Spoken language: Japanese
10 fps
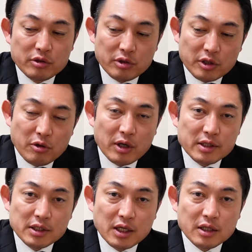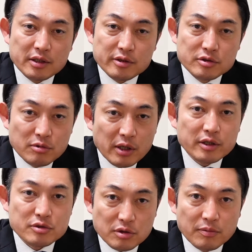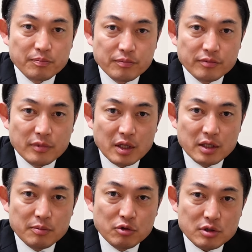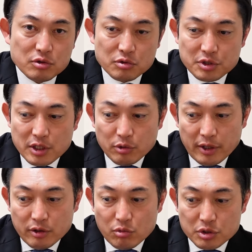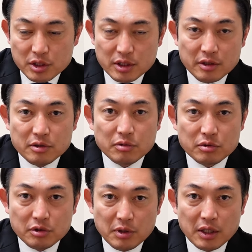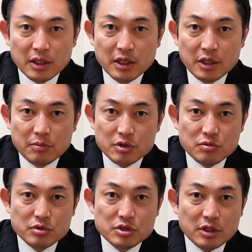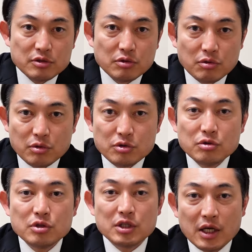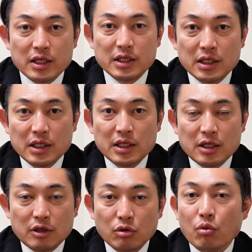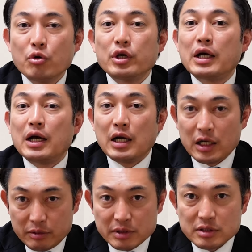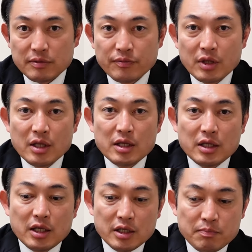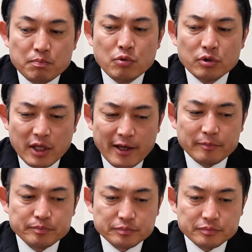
年度には手を挙げてなかったりするわけですよで僕はその制度変更してきたってことには自分自身はその揺るぎないあの思いがあります。で一方で